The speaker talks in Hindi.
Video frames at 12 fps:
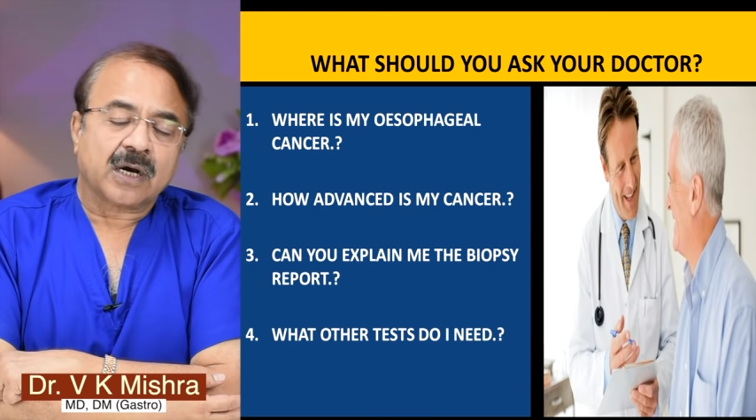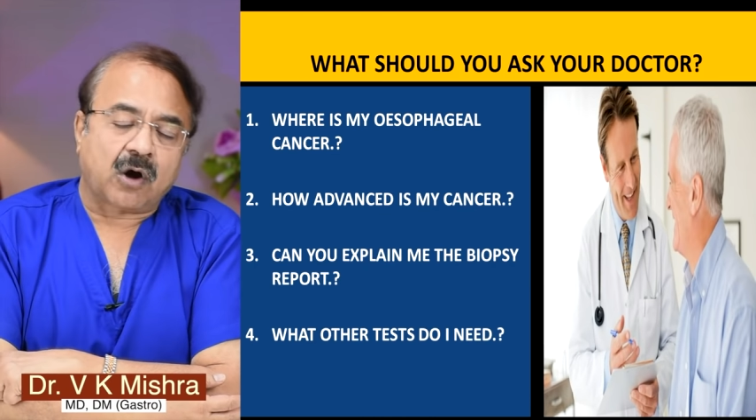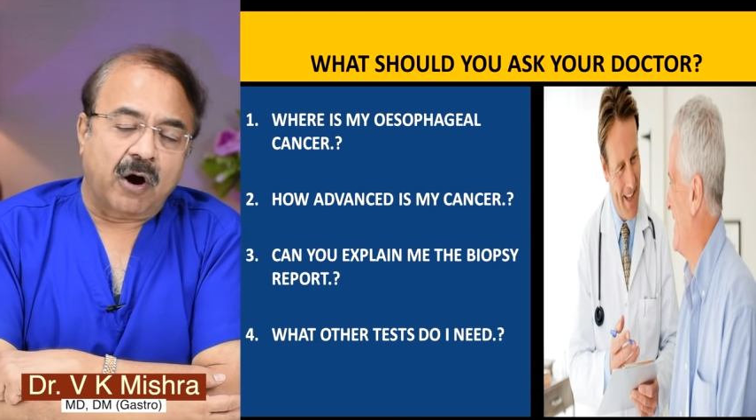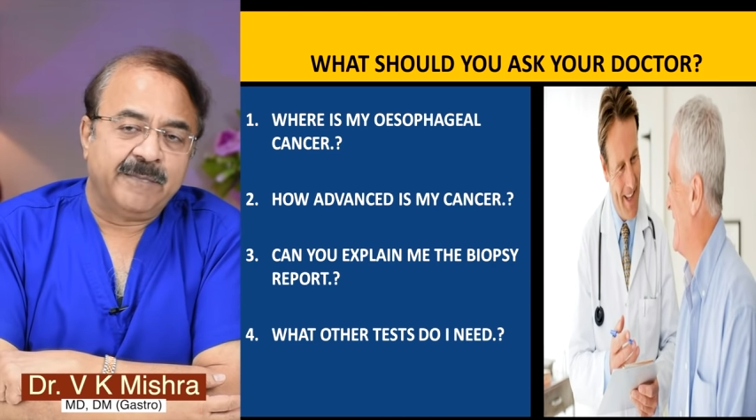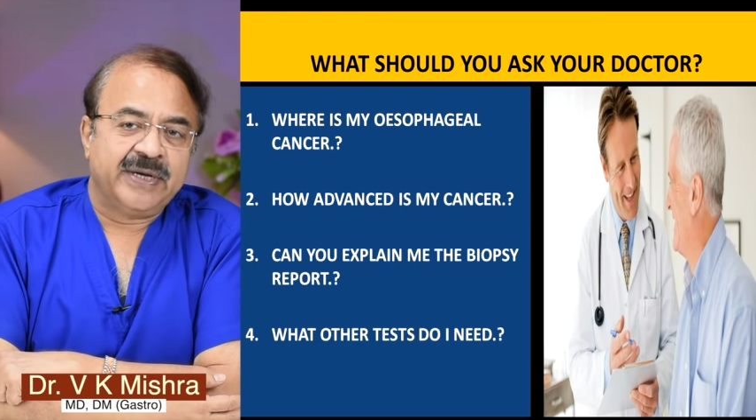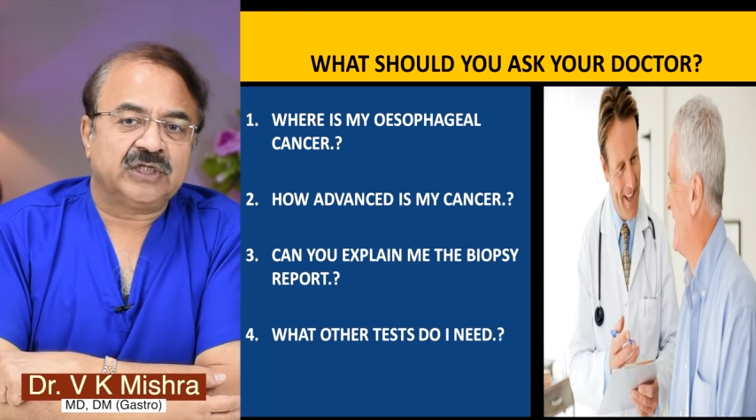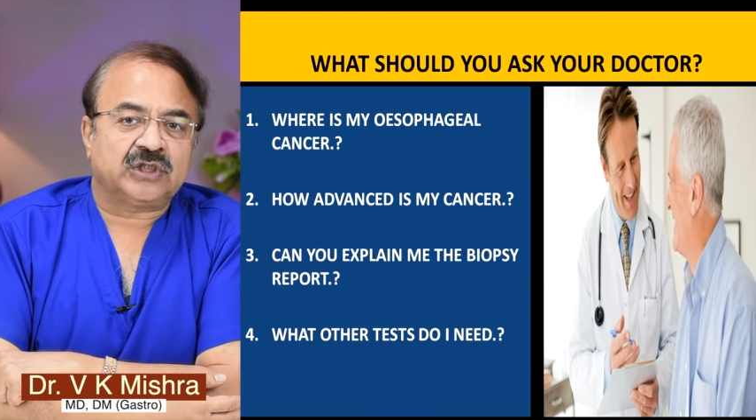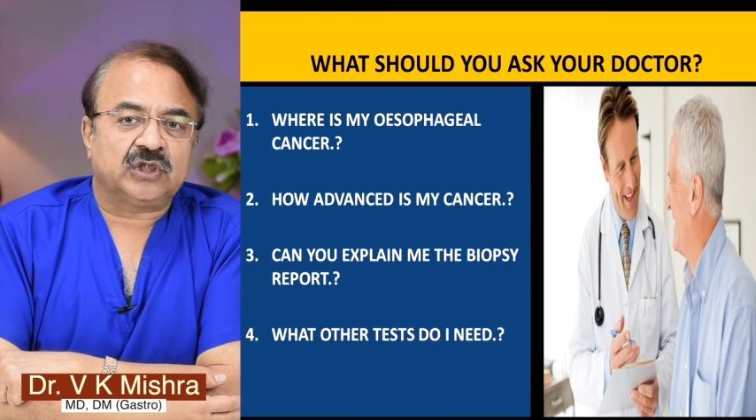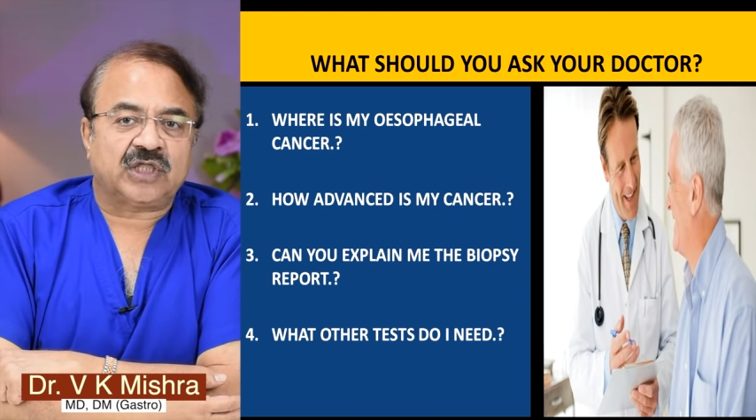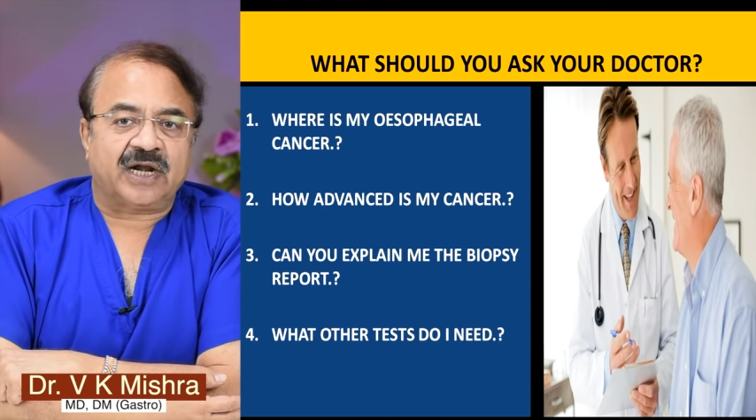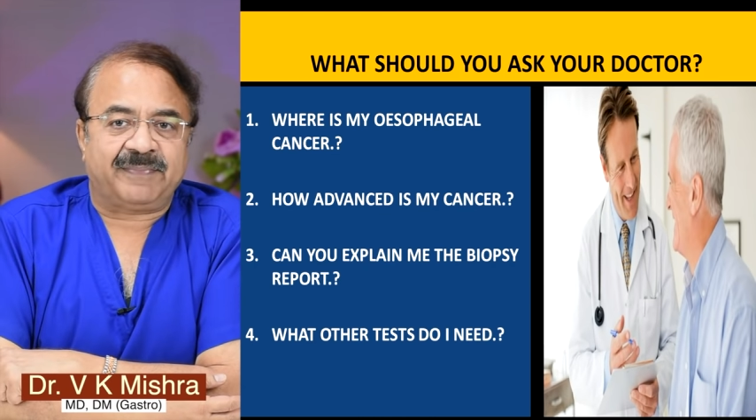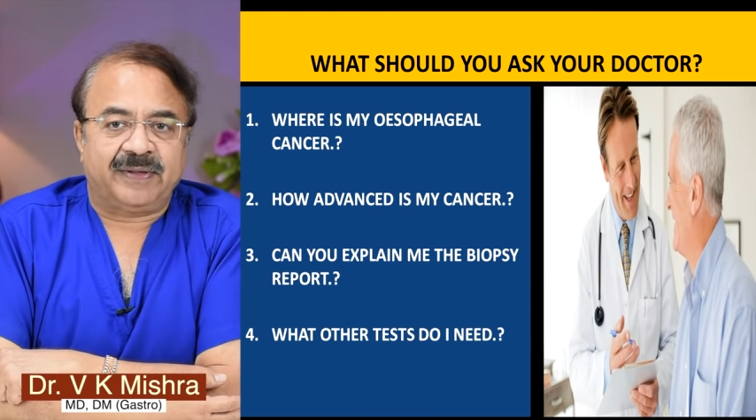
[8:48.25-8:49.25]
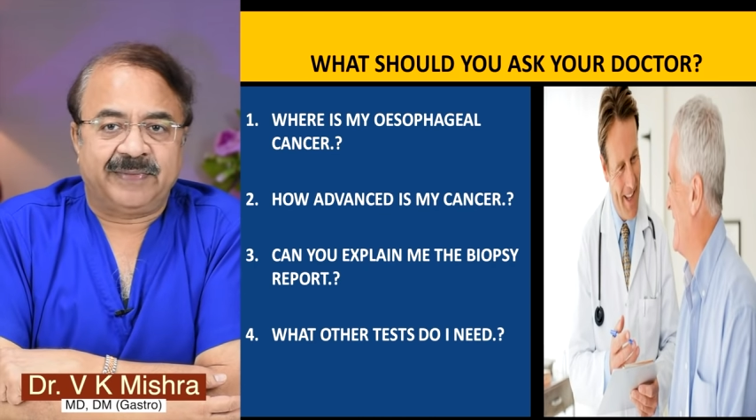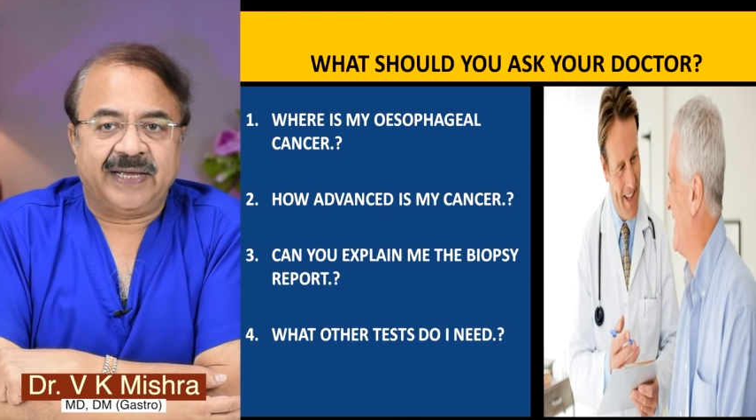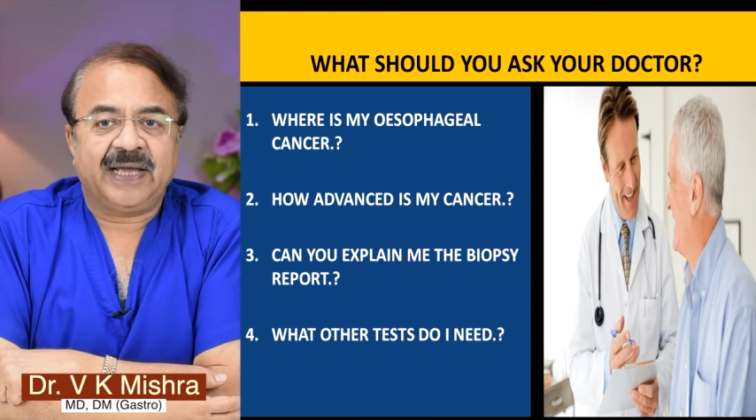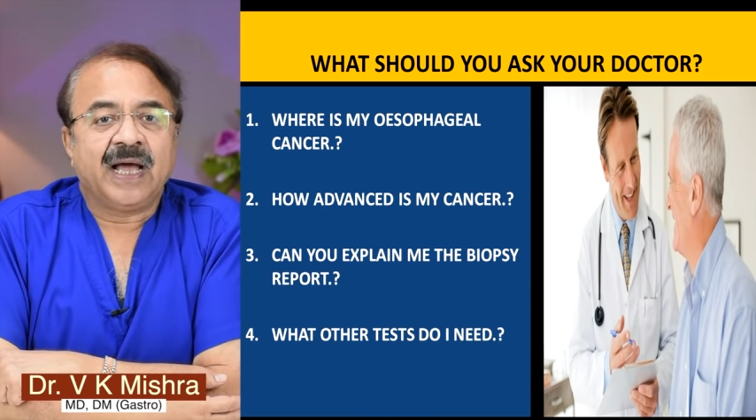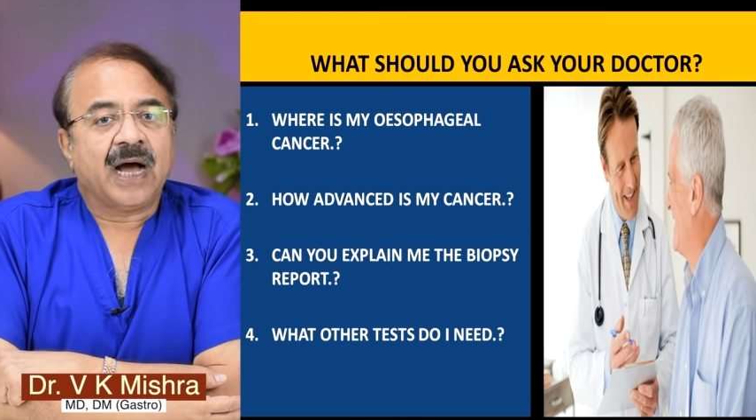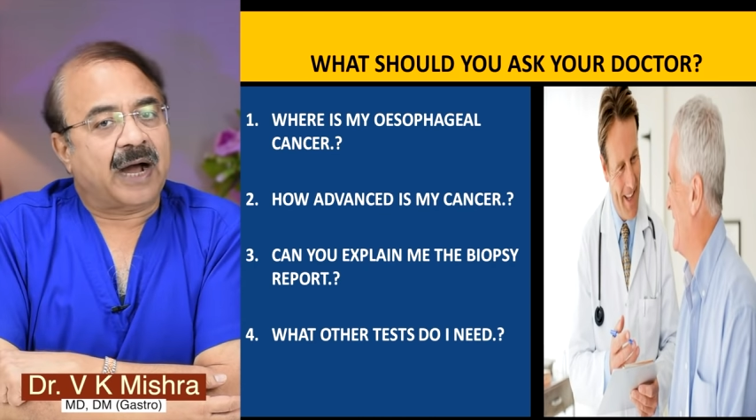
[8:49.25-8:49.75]
कॉम्बिनेशन थेरेपी
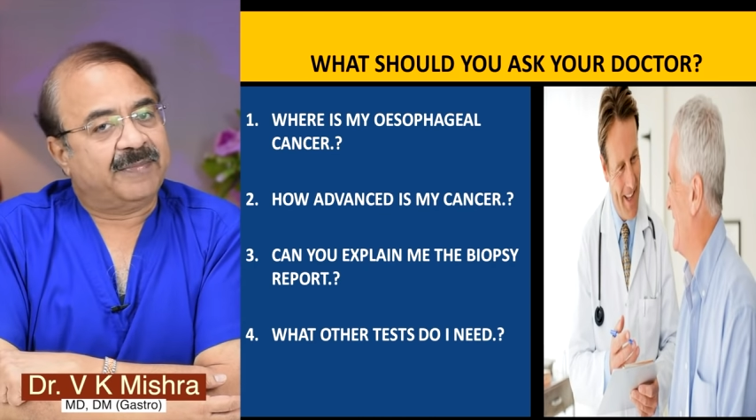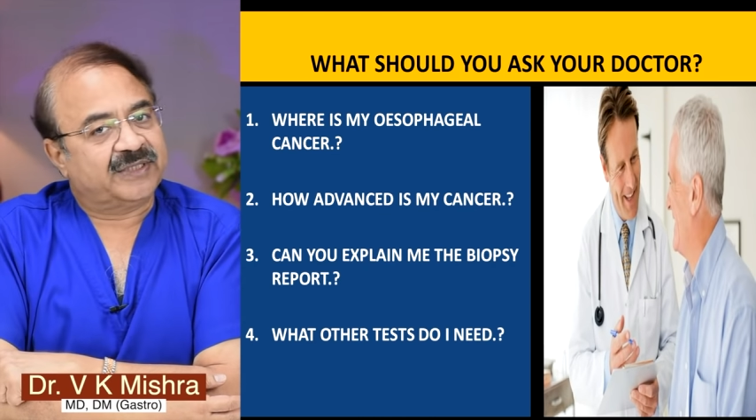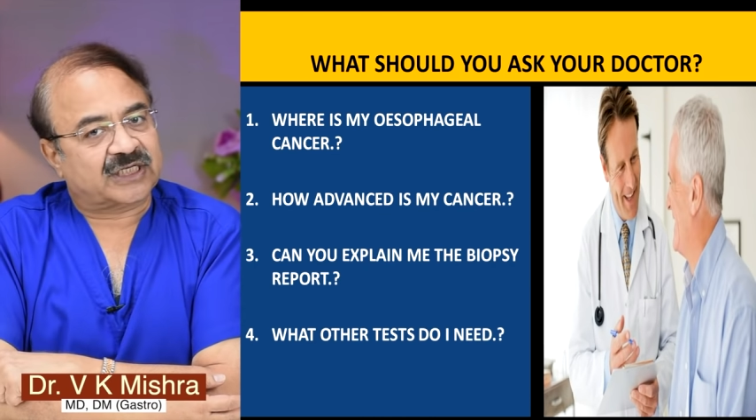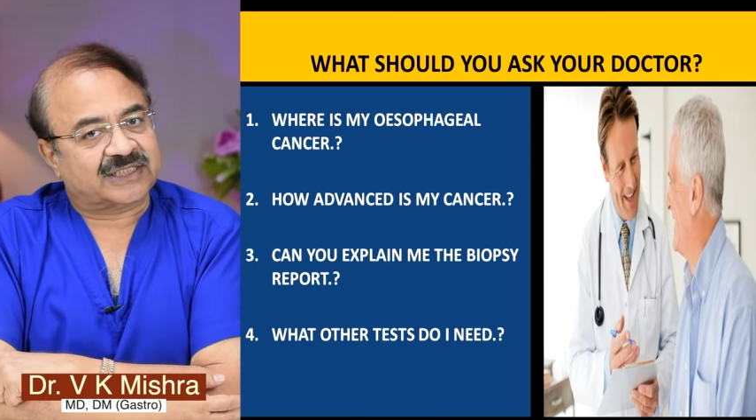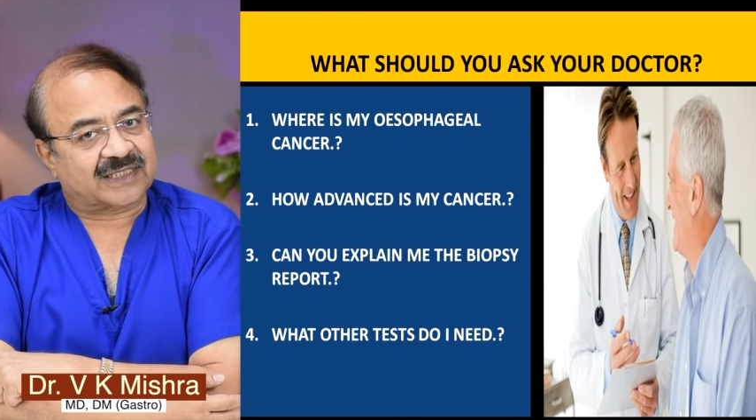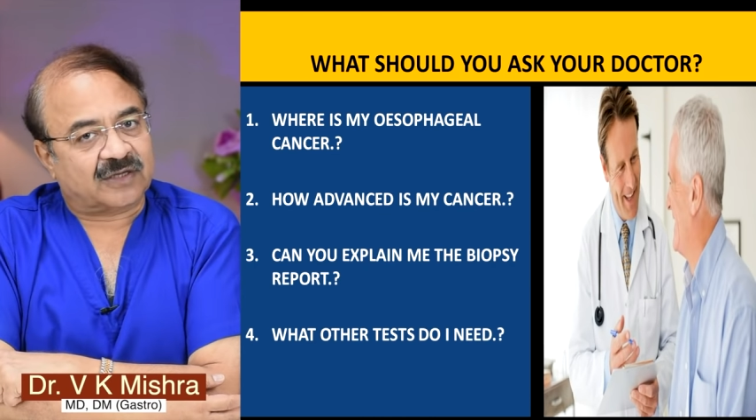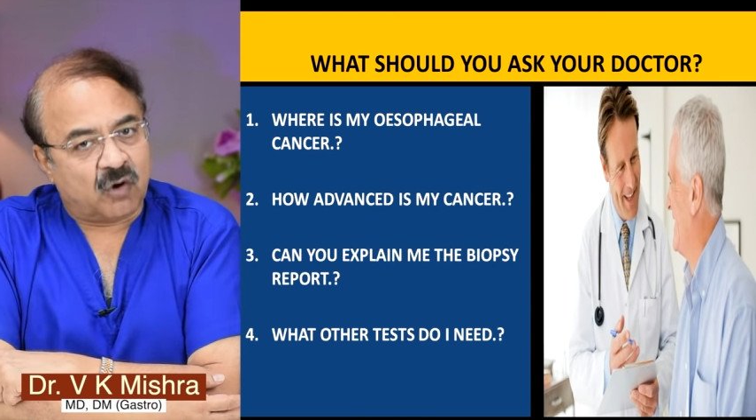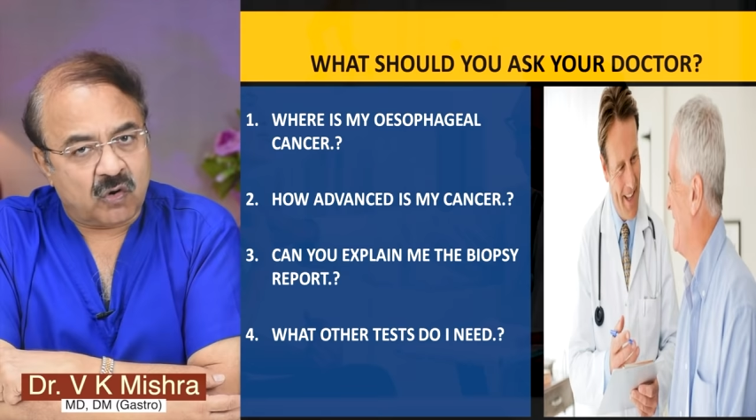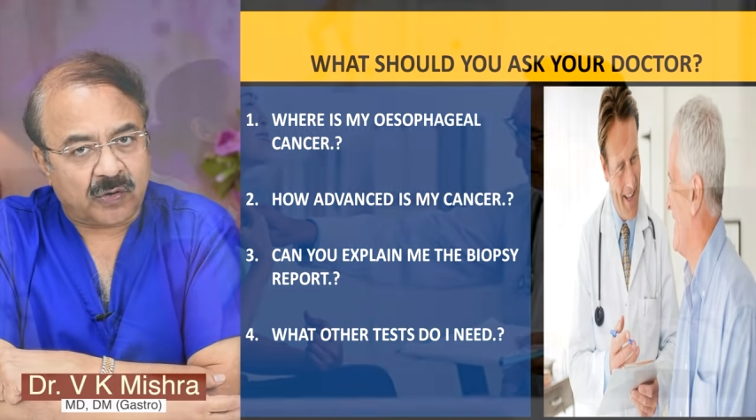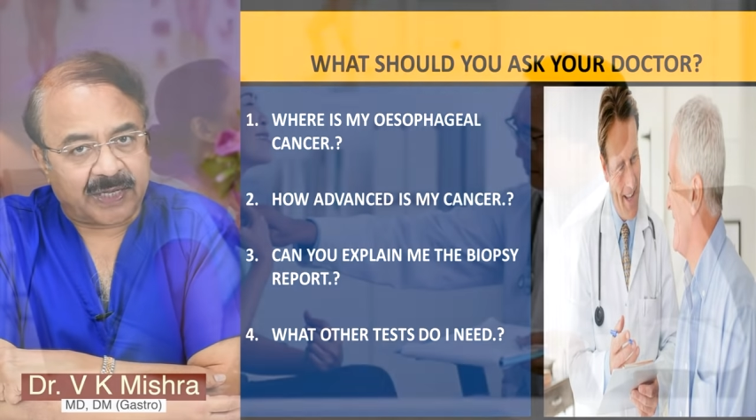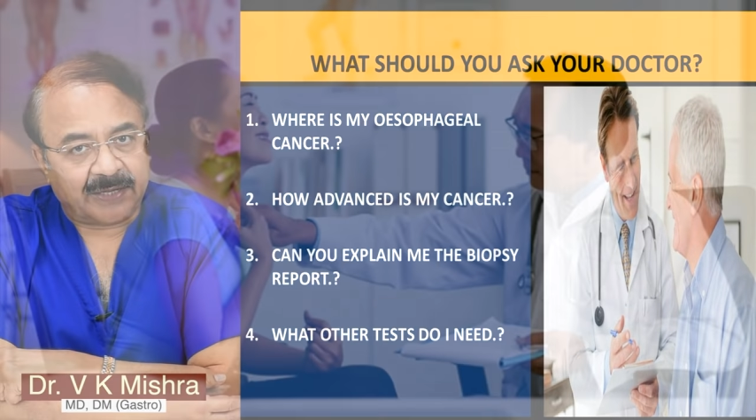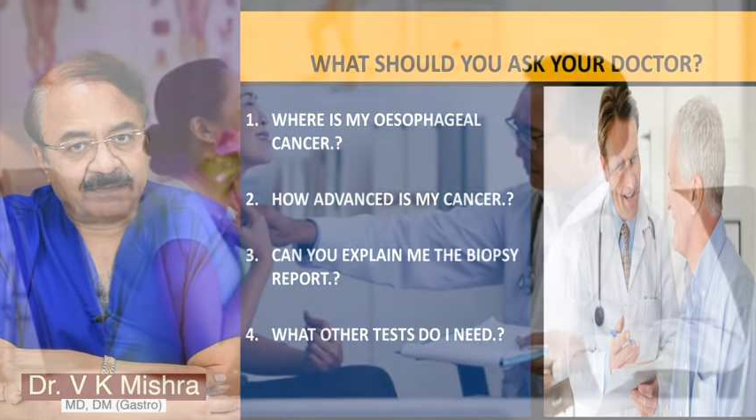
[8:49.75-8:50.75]
में हमेशा ज़्यादा होंगे